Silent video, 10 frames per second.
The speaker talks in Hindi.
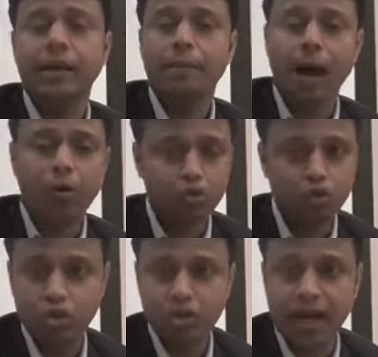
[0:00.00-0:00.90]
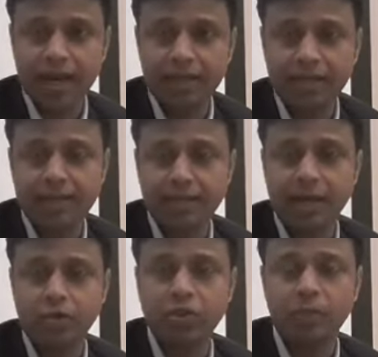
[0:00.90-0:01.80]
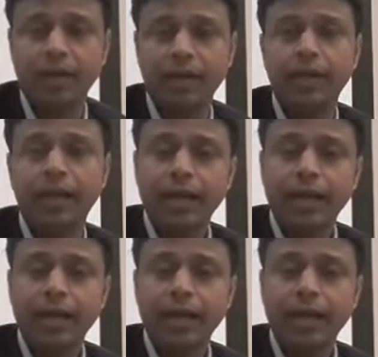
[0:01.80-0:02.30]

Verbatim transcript: आउटसोर्स हायर किया जाता है हाउसकीपिंग के लिए